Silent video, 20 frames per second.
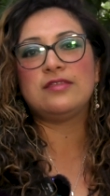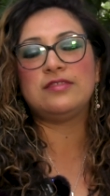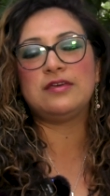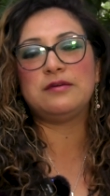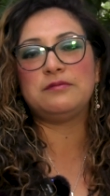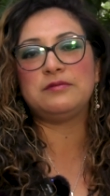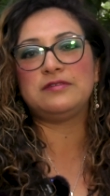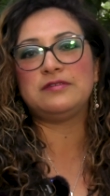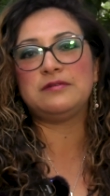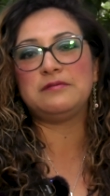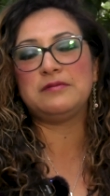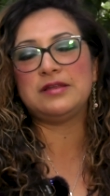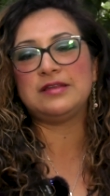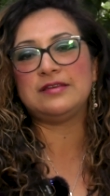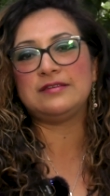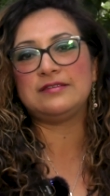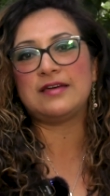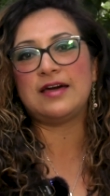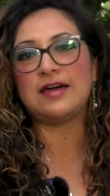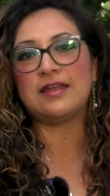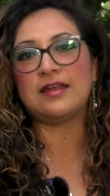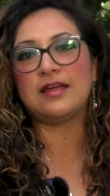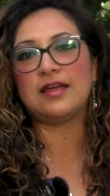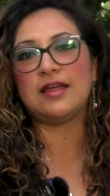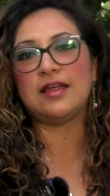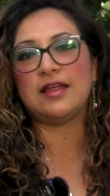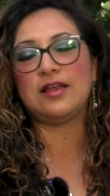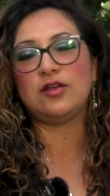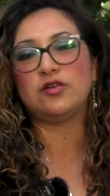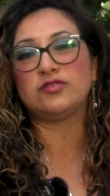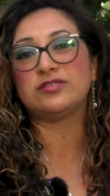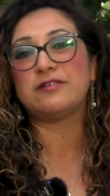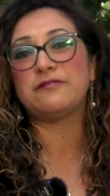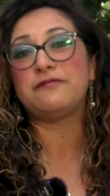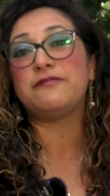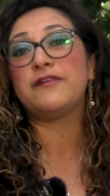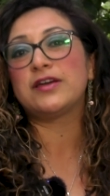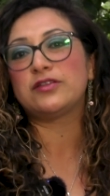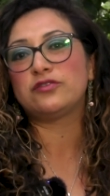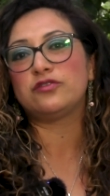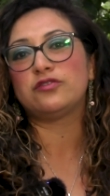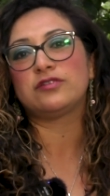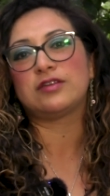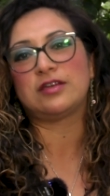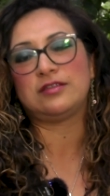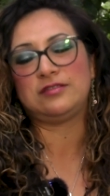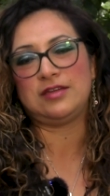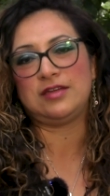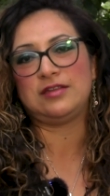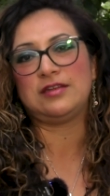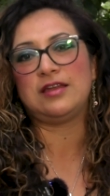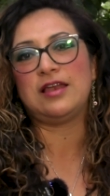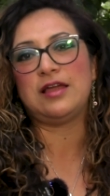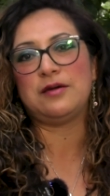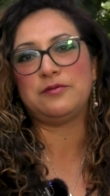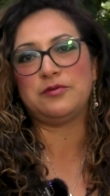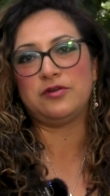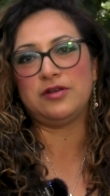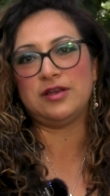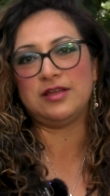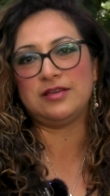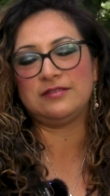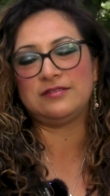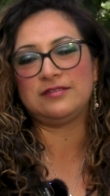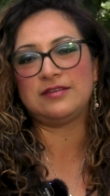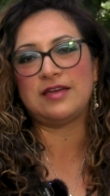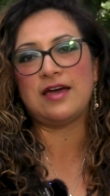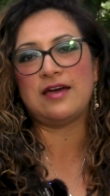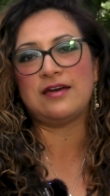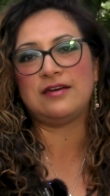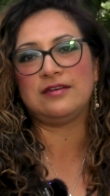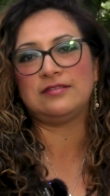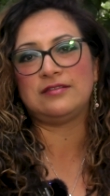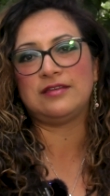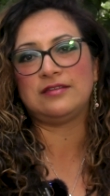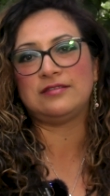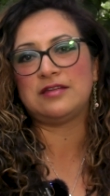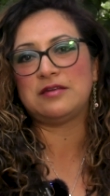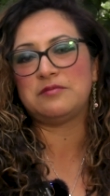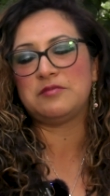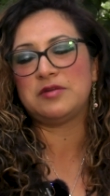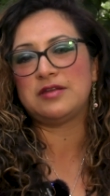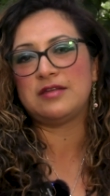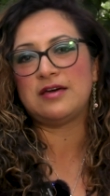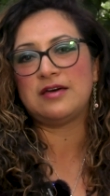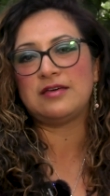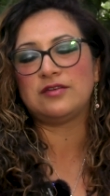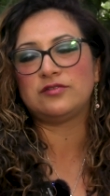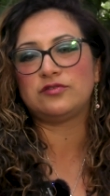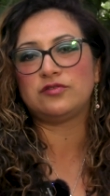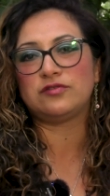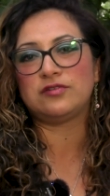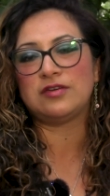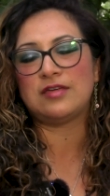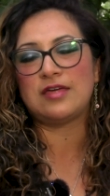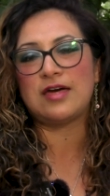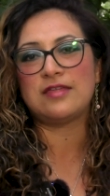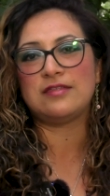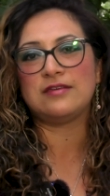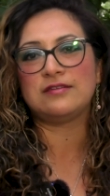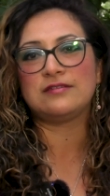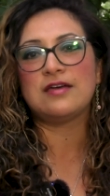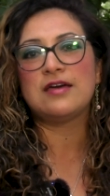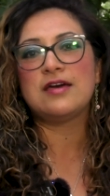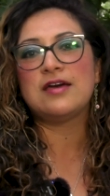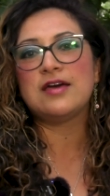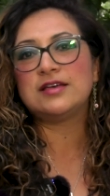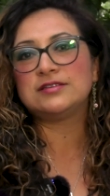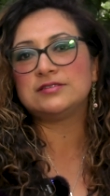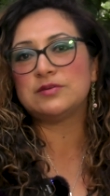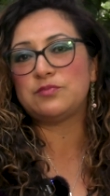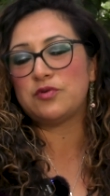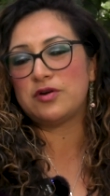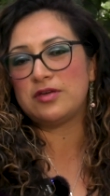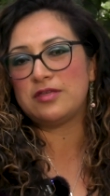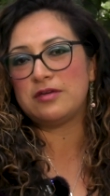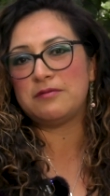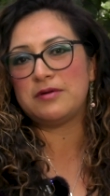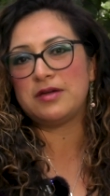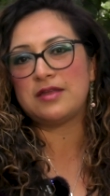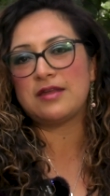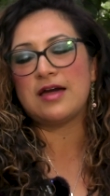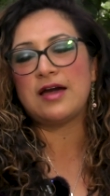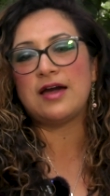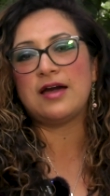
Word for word: de visibilizar los efectos que tiene la violencia en determinadas sociedades se puede ver.